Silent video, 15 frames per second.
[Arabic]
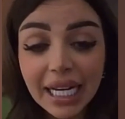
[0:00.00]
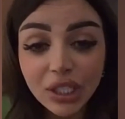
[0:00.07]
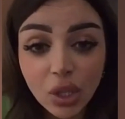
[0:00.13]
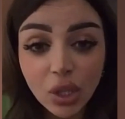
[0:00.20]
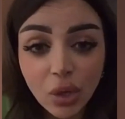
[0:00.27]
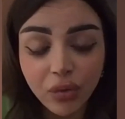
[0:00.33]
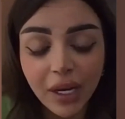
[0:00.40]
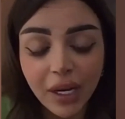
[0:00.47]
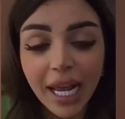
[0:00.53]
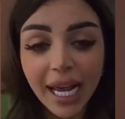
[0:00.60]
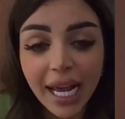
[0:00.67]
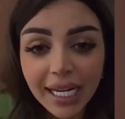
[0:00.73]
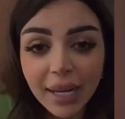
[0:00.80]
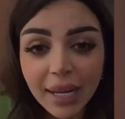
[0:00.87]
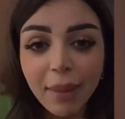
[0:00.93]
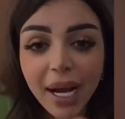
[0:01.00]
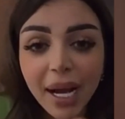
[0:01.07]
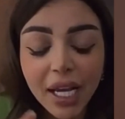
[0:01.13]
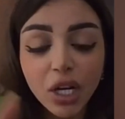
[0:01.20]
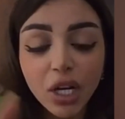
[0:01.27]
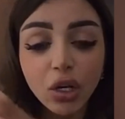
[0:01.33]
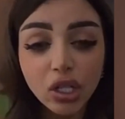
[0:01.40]
شوف على انه
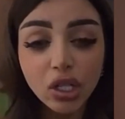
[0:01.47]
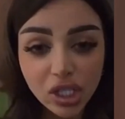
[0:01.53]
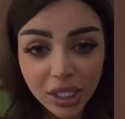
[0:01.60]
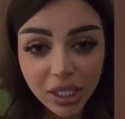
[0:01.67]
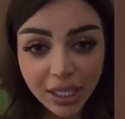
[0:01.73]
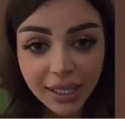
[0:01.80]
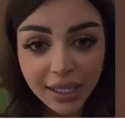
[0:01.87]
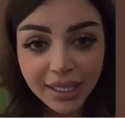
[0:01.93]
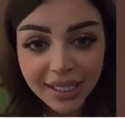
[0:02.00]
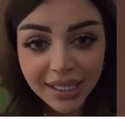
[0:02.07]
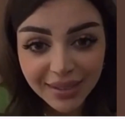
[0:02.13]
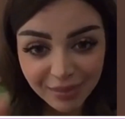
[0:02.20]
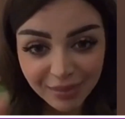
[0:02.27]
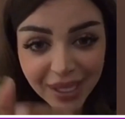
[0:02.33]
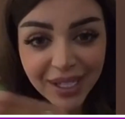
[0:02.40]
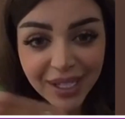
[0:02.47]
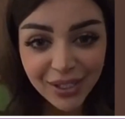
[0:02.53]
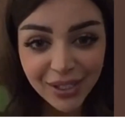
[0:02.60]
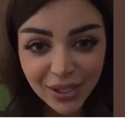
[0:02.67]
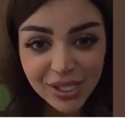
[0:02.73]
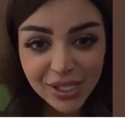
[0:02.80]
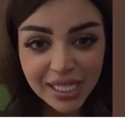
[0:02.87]
بغى يقرصني بغى
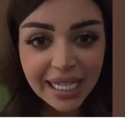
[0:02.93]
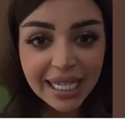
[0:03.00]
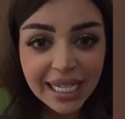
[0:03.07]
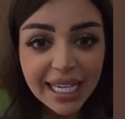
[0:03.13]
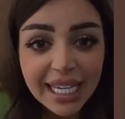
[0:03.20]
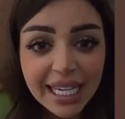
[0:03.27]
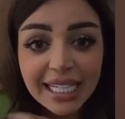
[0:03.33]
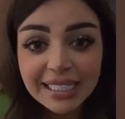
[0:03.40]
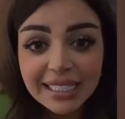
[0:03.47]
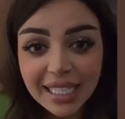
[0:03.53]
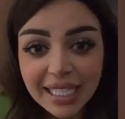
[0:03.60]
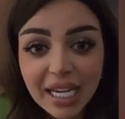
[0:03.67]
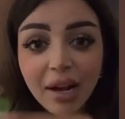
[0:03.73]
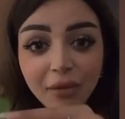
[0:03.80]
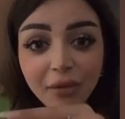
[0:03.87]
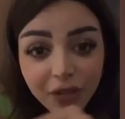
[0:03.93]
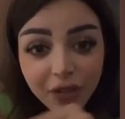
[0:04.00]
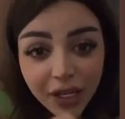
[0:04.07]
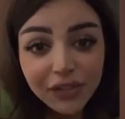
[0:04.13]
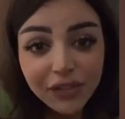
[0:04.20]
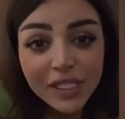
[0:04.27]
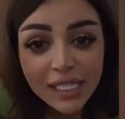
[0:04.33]
يقرصني إيه. ترى في
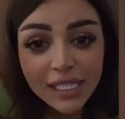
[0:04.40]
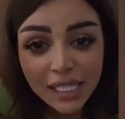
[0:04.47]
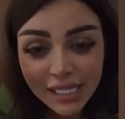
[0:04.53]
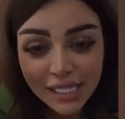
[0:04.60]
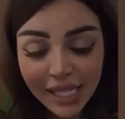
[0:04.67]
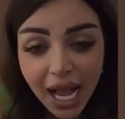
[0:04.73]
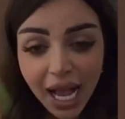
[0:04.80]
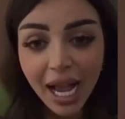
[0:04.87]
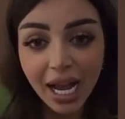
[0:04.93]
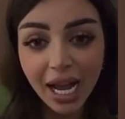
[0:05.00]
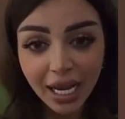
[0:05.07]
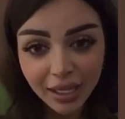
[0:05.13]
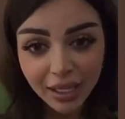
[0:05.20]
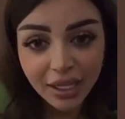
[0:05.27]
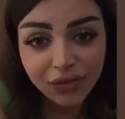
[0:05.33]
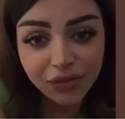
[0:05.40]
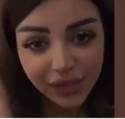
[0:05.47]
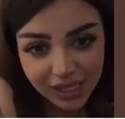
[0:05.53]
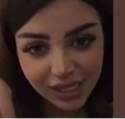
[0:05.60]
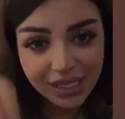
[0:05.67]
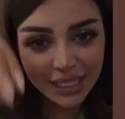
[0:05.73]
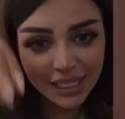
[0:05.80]
نفس الساعه
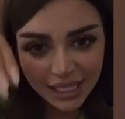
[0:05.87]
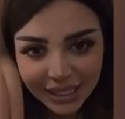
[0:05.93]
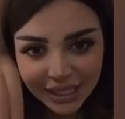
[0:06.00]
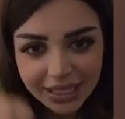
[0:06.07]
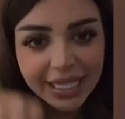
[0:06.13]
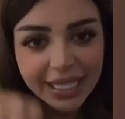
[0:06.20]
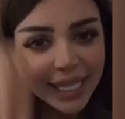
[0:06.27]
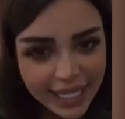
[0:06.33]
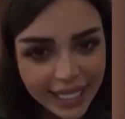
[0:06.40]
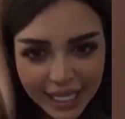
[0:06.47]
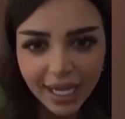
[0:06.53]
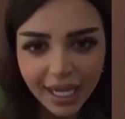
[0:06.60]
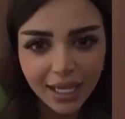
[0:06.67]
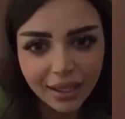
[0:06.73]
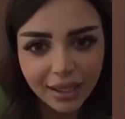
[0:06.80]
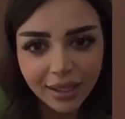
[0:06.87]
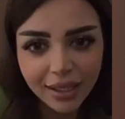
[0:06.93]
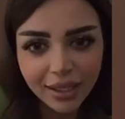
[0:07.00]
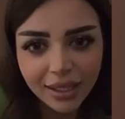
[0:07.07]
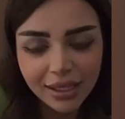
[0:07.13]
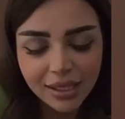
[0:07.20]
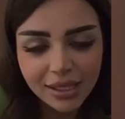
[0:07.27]
نفس يعني الدقيقه
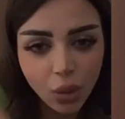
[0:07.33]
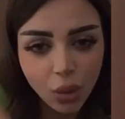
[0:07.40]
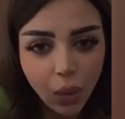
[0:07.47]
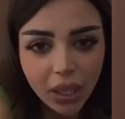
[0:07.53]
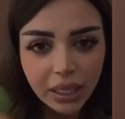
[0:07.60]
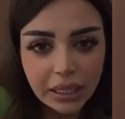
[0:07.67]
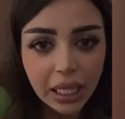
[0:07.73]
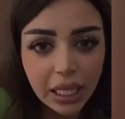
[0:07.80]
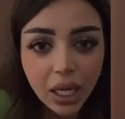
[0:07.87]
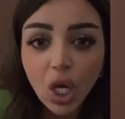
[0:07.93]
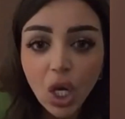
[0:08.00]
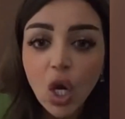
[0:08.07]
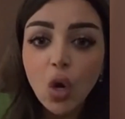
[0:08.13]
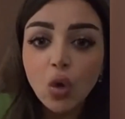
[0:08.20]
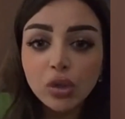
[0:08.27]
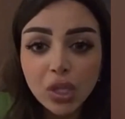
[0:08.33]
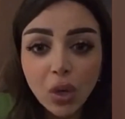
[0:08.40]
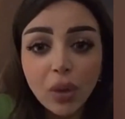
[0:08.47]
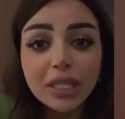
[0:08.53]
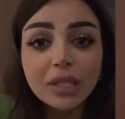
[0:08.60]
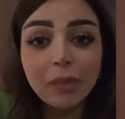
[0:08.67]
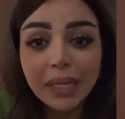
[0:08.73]
صورته ايوه
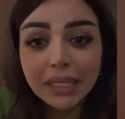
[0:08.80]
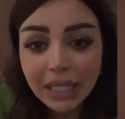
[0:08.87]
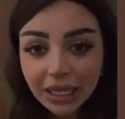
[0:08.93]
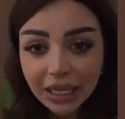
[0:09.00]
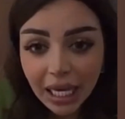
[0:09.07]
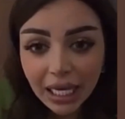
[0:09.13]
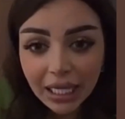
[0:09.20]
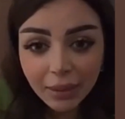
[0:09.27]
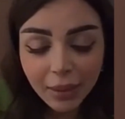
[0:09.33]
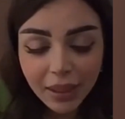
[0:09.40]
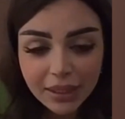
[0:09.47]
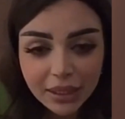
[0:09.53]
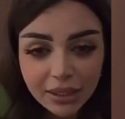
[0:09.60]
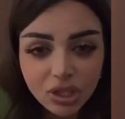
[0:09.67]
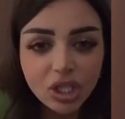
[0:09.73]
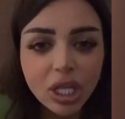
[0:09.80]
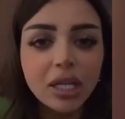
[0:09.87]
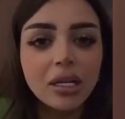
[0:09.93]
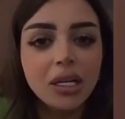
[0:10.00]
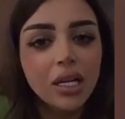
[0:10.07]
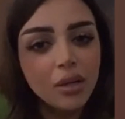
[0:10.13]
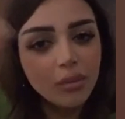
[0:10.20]
وصورت مقطع ثاني بعد انتشر
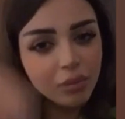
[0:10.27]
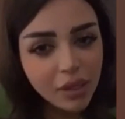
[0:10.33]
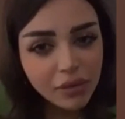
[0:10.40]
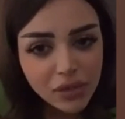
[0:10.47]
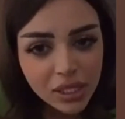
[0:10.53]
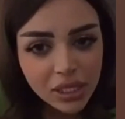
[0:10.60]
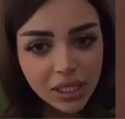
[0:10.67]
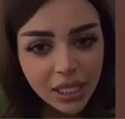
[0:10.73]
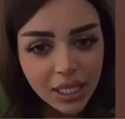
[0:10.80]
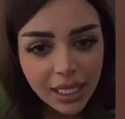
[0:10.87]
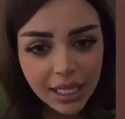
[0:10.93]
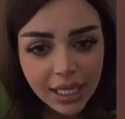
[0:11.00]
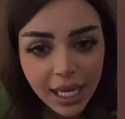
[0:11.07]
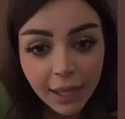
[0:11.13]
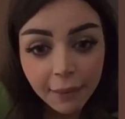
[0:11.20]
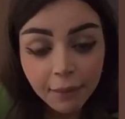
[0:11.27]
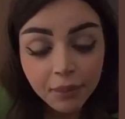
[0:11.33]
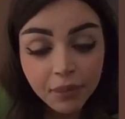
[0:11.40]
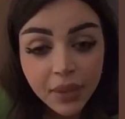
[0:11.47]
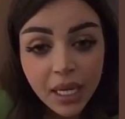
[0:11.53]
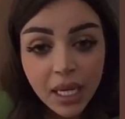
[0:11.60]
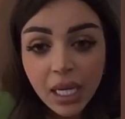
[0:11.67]
نفس الدقيقة
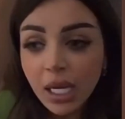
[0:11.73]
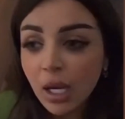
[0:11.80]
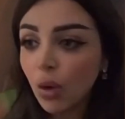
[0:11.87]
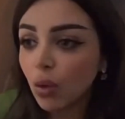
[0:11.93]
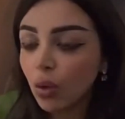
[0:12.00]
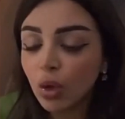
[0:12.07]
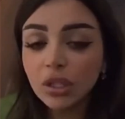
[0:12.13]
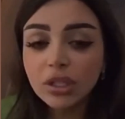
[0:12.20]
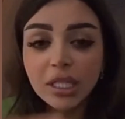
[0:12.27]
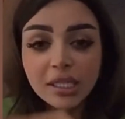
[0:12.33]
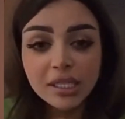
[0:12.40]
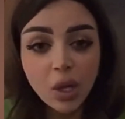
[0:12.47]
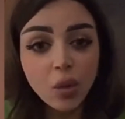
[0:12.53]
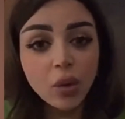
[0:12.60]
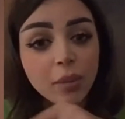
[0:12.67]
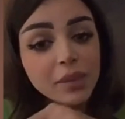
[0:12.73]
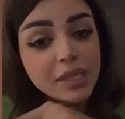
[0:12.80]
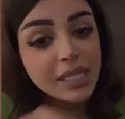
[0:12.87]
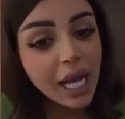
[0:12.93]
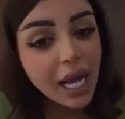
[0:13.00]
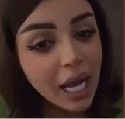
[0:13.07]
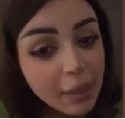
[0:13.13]
وكنت أيوة. أصور من
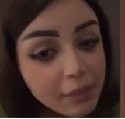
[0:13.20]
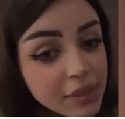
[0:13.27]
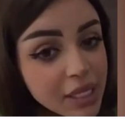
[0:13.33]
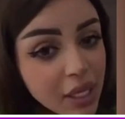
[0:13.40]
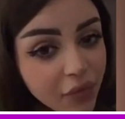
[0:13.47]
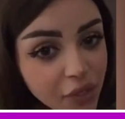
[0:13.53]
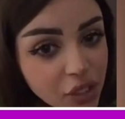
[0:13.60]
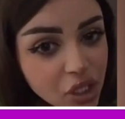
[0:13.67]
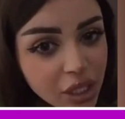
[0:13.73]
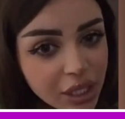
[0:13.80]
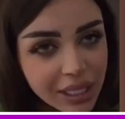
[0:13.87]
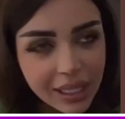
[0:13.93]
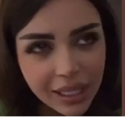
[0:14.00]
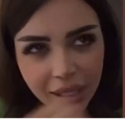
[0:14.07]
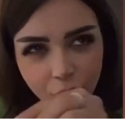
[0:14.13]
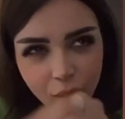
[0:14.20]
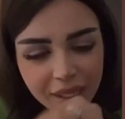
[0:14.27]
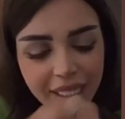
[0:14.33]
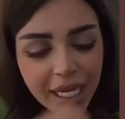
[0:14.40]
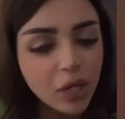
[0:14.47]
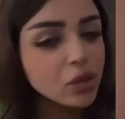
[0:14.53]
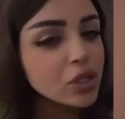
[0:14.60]
الساعة خمسة الفجر يعني
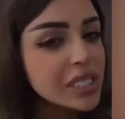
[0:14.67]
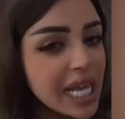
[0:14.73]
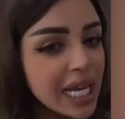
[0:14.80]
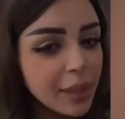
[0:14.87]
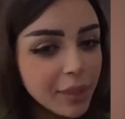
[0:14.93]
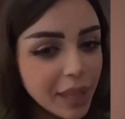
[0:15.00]
وقتها كنت صاحي من